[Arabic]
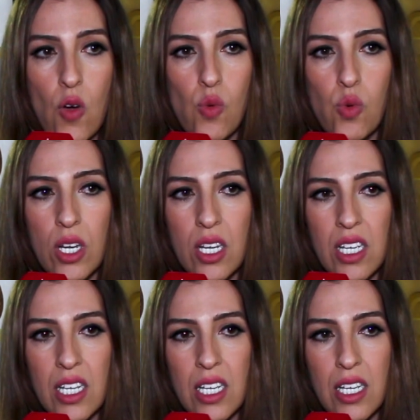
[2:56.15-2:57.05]

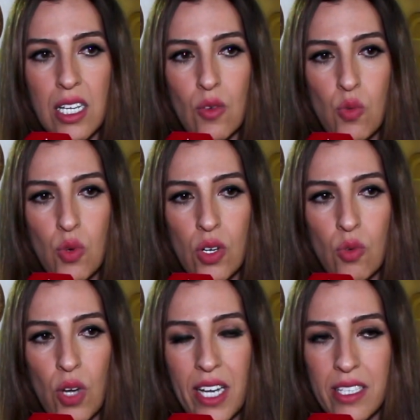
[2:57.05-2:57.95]

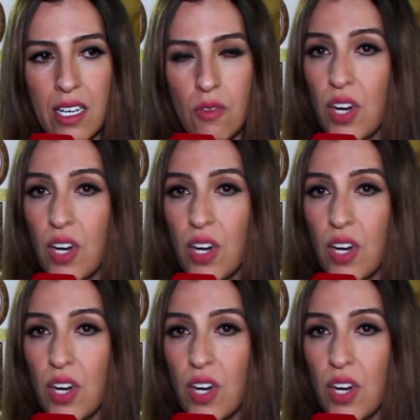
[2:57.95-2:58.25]
وهذا